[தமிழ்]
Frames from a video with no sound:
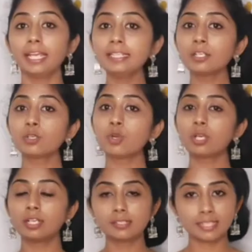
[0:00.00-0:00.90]
இந்த கோ
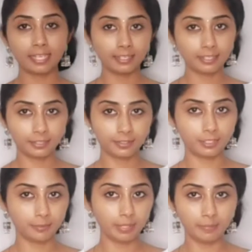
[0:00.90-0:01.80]
கலர்ஸ் எங்கே
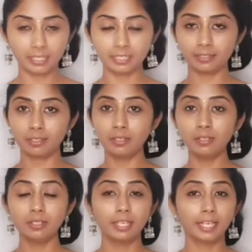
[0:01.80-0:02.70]
இருக்குது அப்படின்னு பார்த்தீங்கன்னா
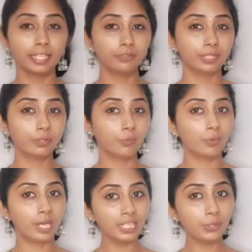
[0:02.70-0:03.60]
இது வந்து
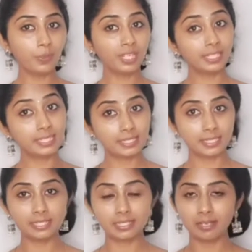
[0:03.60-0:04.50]
ஒன் டுவெண்ட்டி
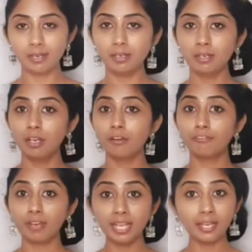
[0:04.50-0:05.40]
சிட்டிஸில்
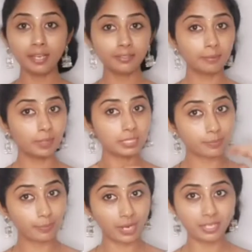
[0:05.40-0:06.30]
ஃபைவ் ஹண்ட்ரட்
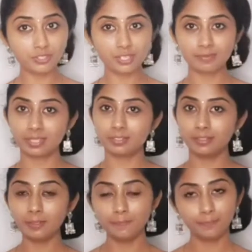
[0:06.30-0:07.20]
ப்ளஸ் பிரான்ச்சஸ்
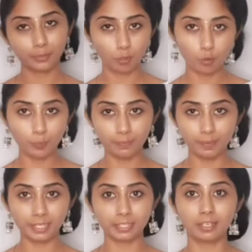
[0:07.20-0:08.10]
வந்து ஓப்பன்
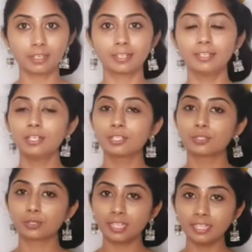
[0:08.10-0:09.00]
பண்ணியிருக்காங்க
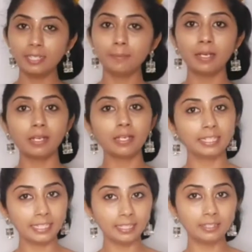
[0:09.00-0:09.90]
ஸோ கண்டிப்பாக
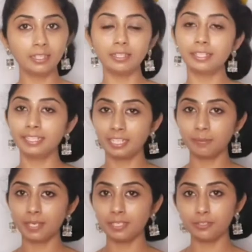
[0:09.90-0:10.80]
நீங்கள்
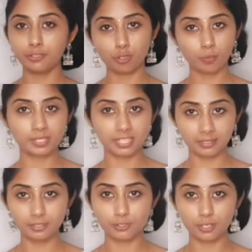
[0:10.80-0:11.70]
நியர்பை ஷாப்ஸ்
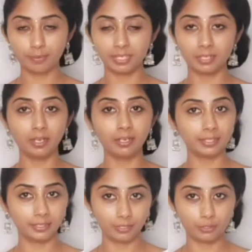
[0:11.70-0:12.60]
இருந்துச்சு அப்படின்னா
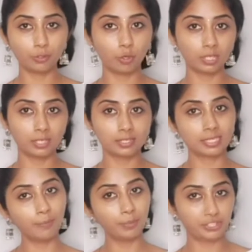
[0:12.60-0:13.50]
கோ
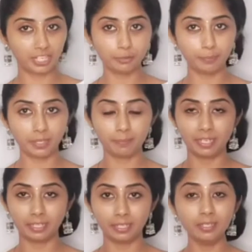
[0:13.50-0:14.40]
கலர்ஸில் போய் செக் அவுட் பண்ணி
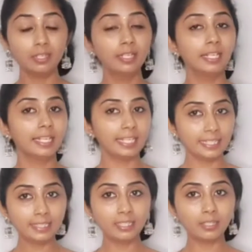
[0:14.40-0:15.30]
பாருங்கள்
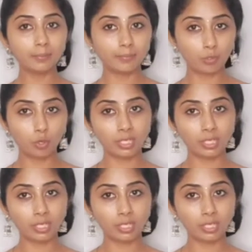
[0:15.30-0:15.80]
இந்த கோ